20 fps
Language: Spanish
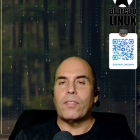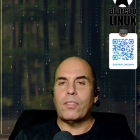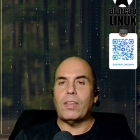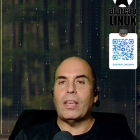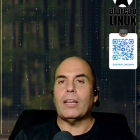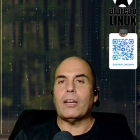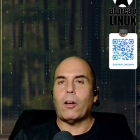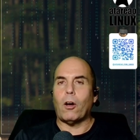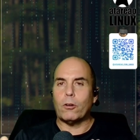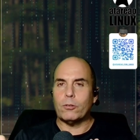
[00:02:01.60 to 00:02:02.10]

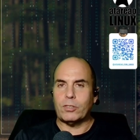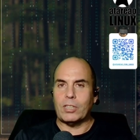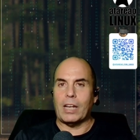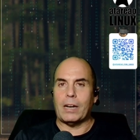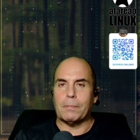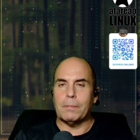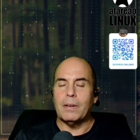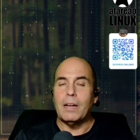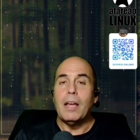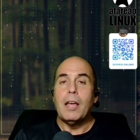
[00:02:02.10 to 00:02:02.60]
Think
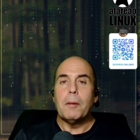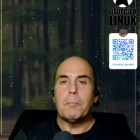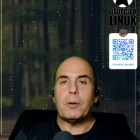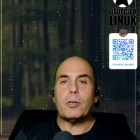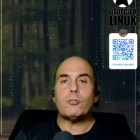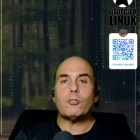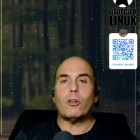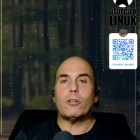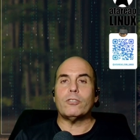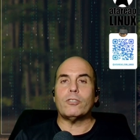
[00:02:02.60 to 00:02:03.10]
observe,
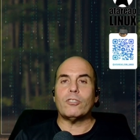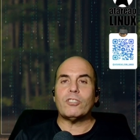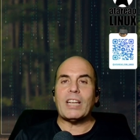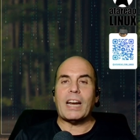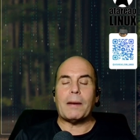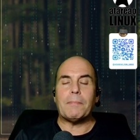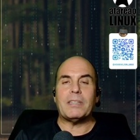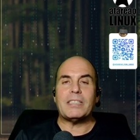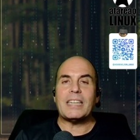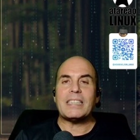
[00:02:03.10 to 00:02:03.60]
pero son dos
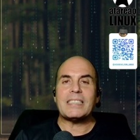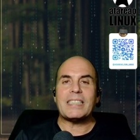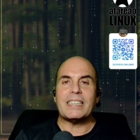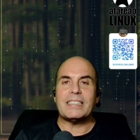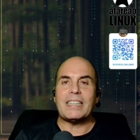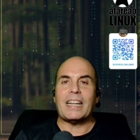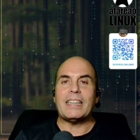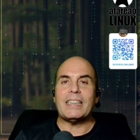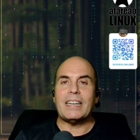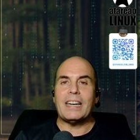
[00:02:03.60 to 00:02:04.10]
herramientas que
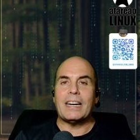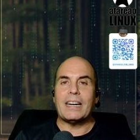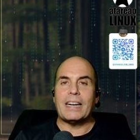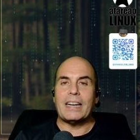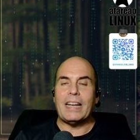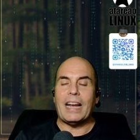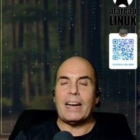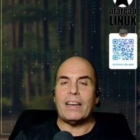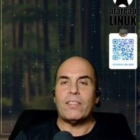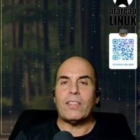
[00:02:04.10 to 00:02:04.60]
están
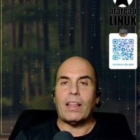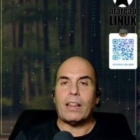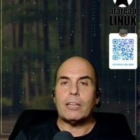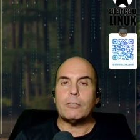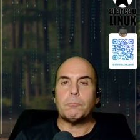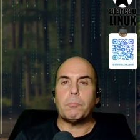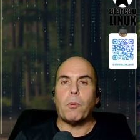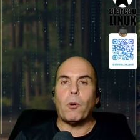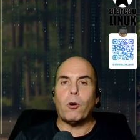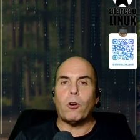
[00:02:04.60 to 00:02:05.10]

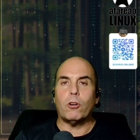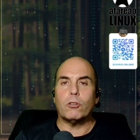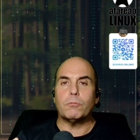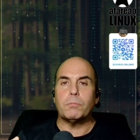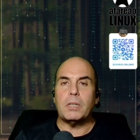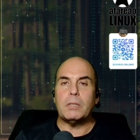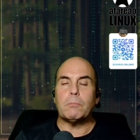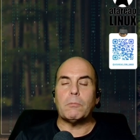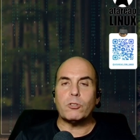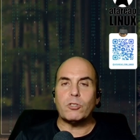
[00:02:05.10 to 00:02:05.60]
realizadas por los
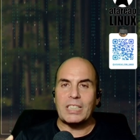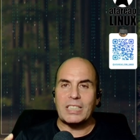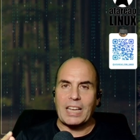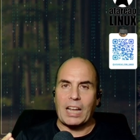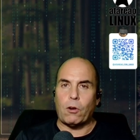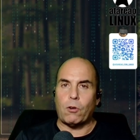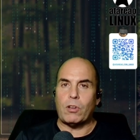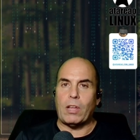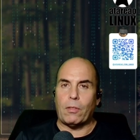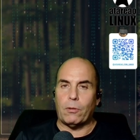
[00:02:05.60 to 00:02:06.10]
mismos
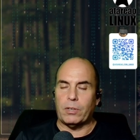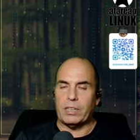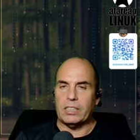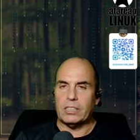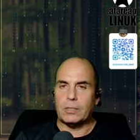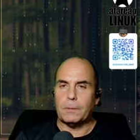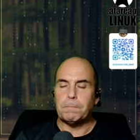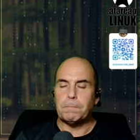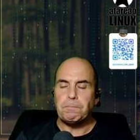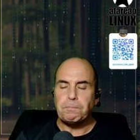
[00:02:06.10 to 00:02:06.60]

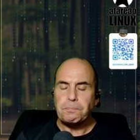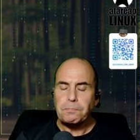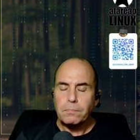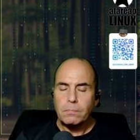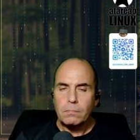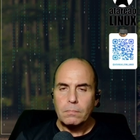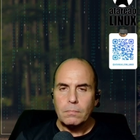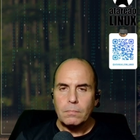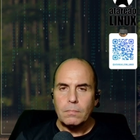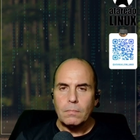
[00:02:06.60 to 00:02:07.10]
desarrolladores.
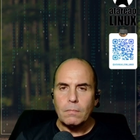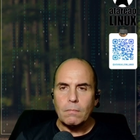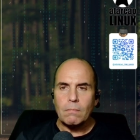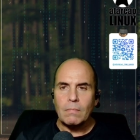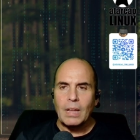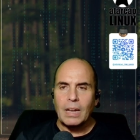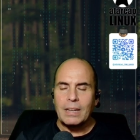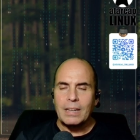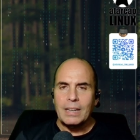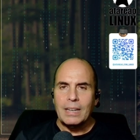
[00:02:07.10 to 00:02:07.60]

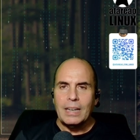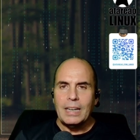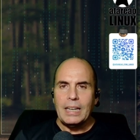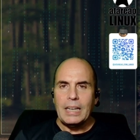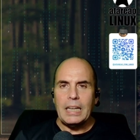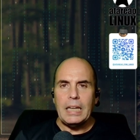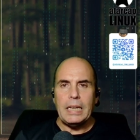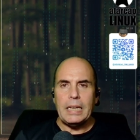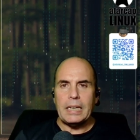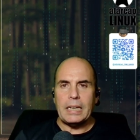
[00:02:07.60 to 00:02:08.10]

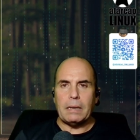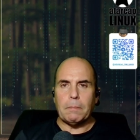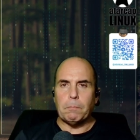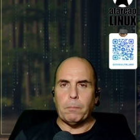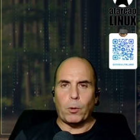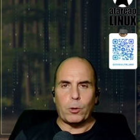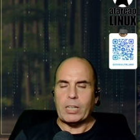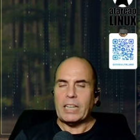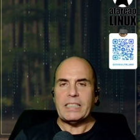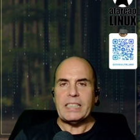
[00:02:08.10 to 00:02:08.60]
¿Y
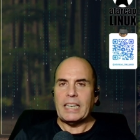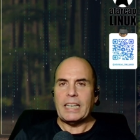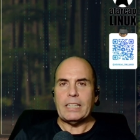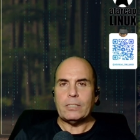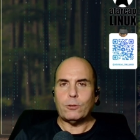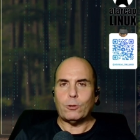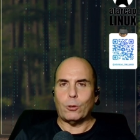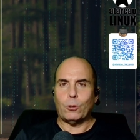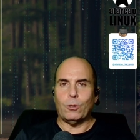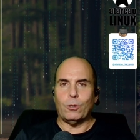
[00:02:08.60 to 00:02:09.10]
por qué tiene
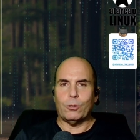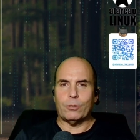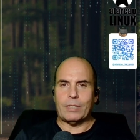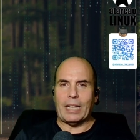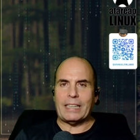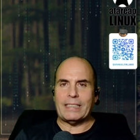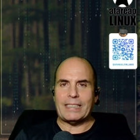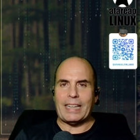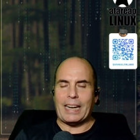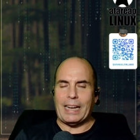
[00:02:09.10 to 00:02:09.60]
esto
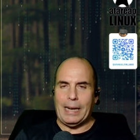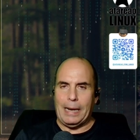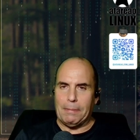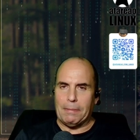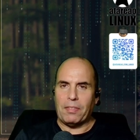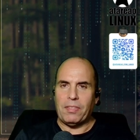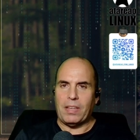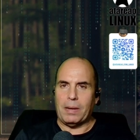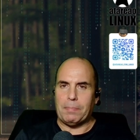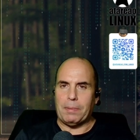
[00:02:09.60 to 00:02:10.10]
tanta
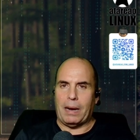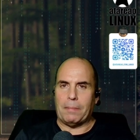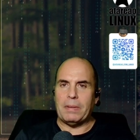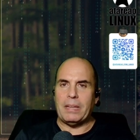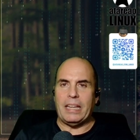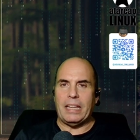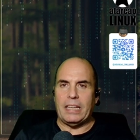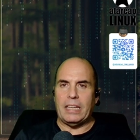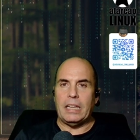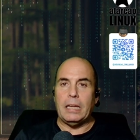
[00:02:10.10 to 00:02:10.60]
relevancia para
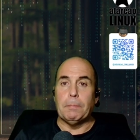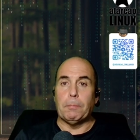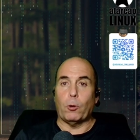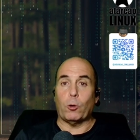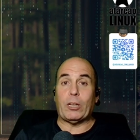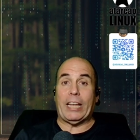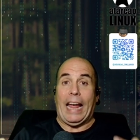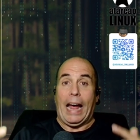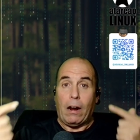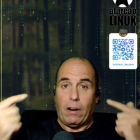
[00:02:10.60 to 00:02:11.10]
mí? ¿Y
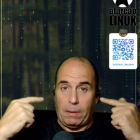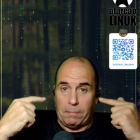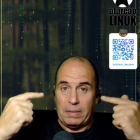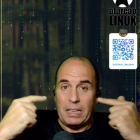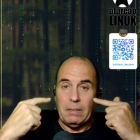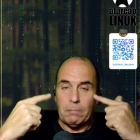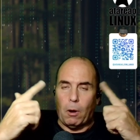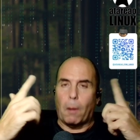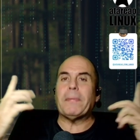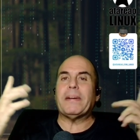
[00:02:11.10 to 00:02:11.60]
por qué ahora
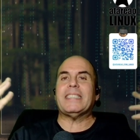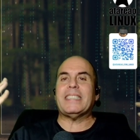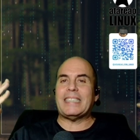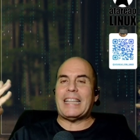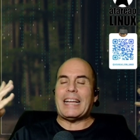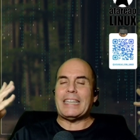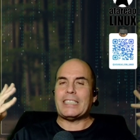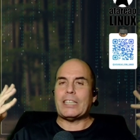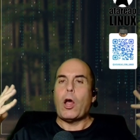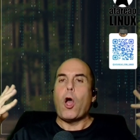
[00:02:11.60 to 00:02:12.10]
mismo me
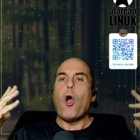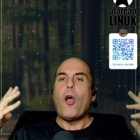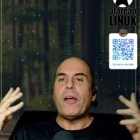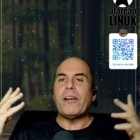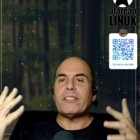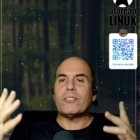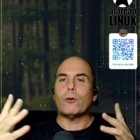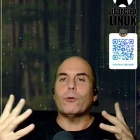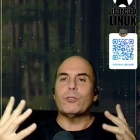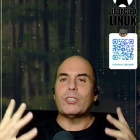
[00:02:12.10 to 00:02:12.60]
estás
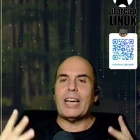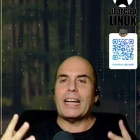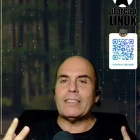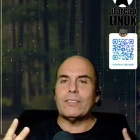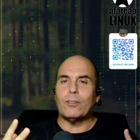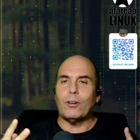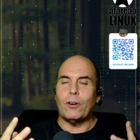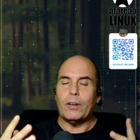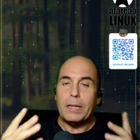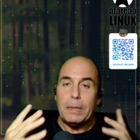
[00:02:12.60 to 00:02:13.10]

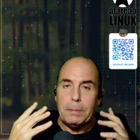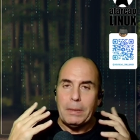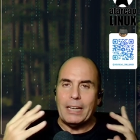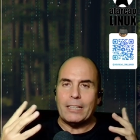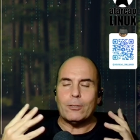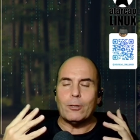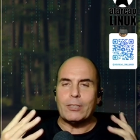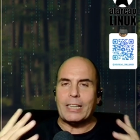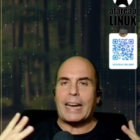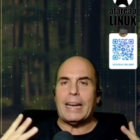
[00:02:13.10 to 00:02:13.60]
escuchando y
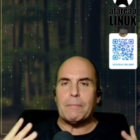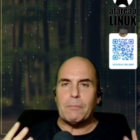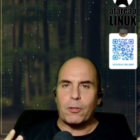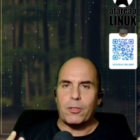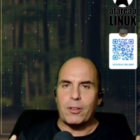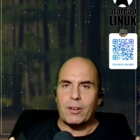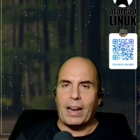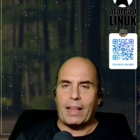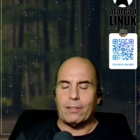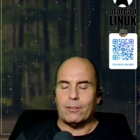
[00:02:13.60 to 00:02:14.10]
viendo tan
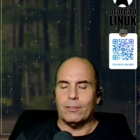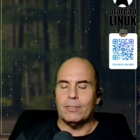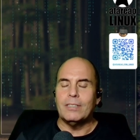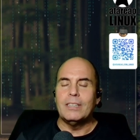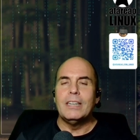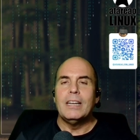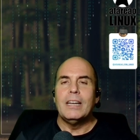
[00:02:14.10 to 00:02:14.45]
emocionado?